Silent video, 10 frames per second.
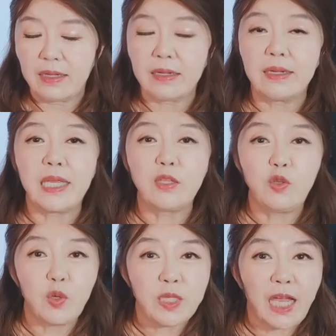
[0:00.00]
그런데
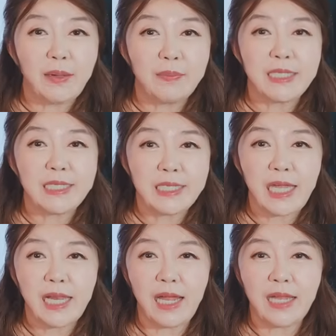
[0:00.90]
뉴욕타임즈
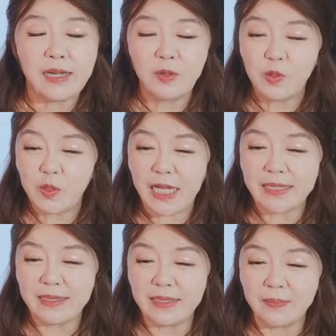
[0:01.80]
시에나
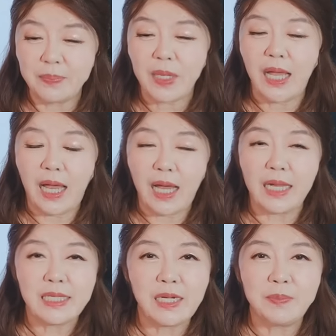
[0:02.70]
여론조사에서는
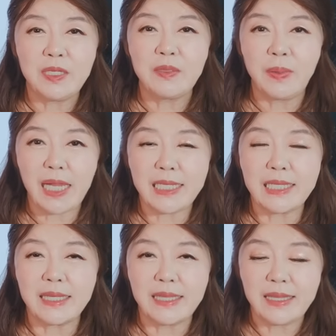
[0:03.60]
아 트럼프
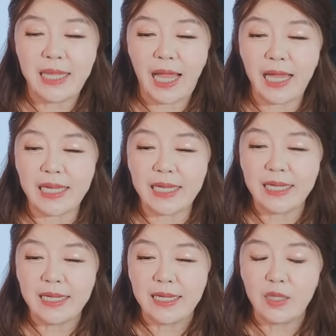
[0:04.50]
바이든 타이
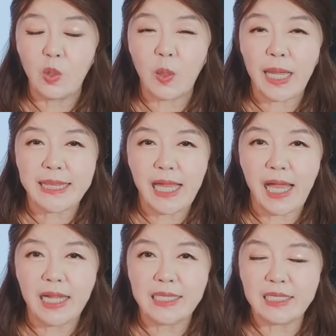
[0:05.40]

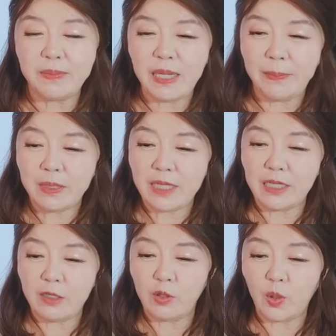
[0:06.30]
똑같다
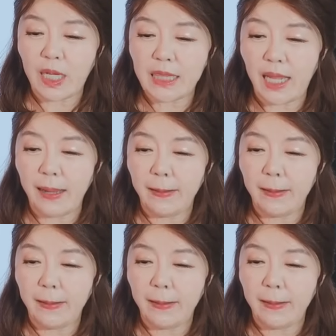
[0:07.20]
43%로 똑같다